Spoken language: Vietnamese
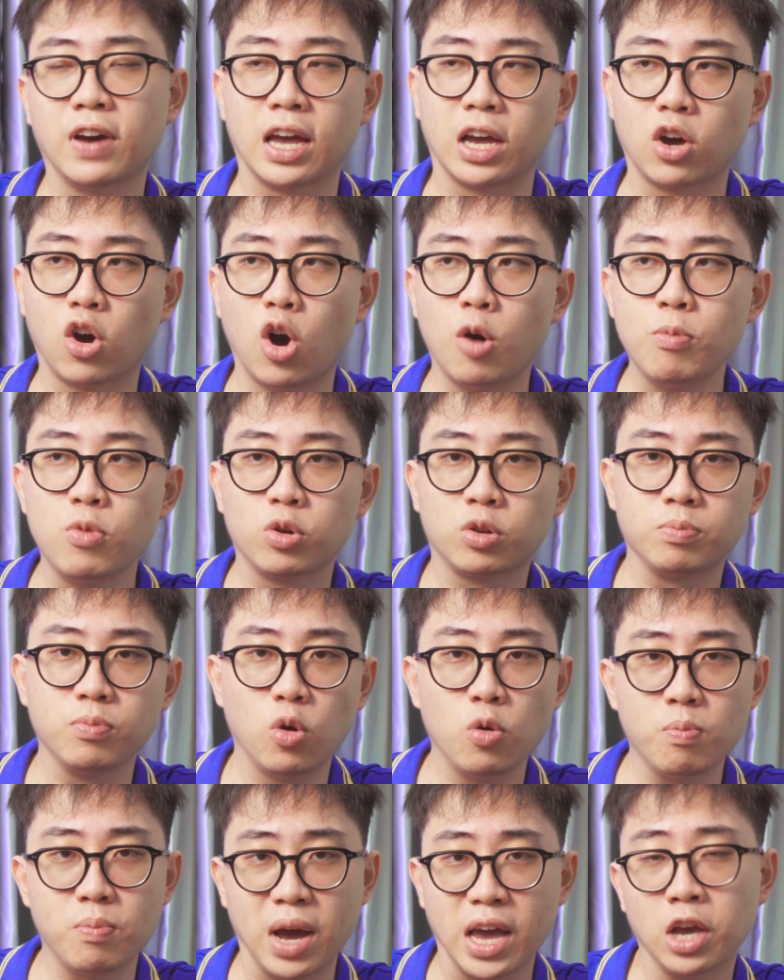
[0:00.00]
phải có một mẫu
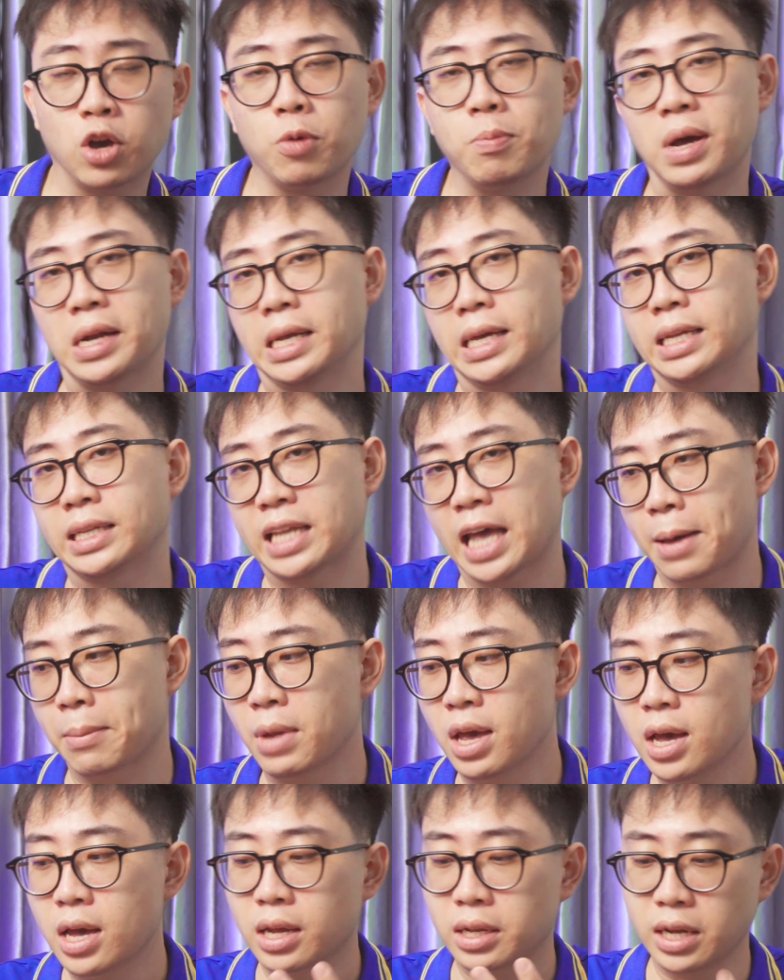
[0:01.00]
máy có màn hình đẹp
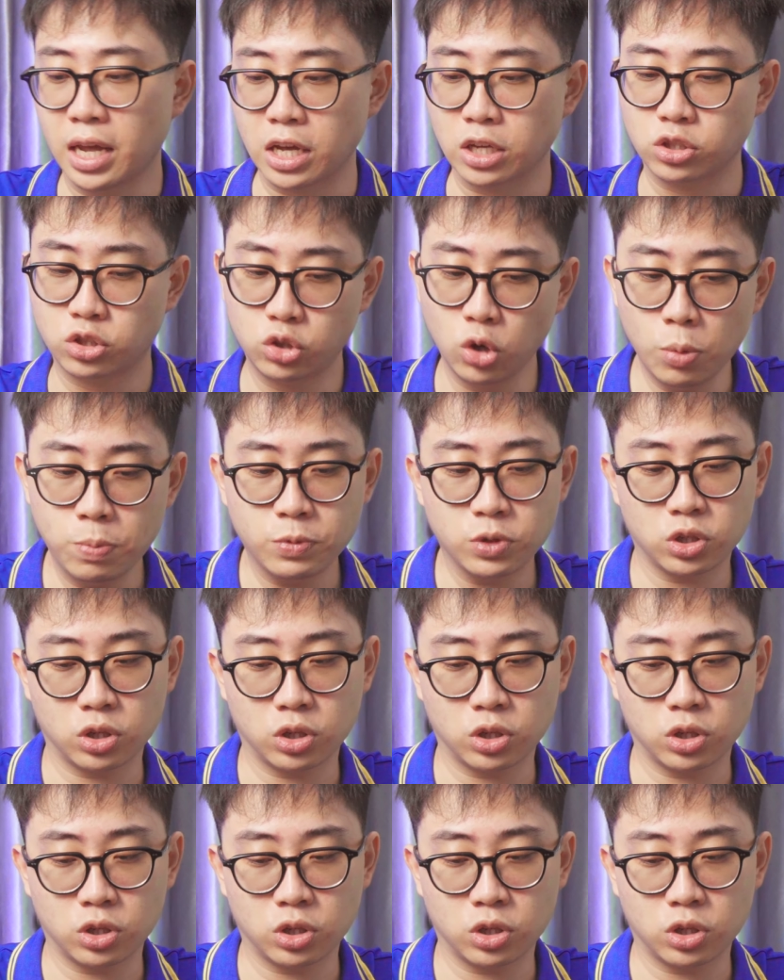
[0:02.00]
để giúp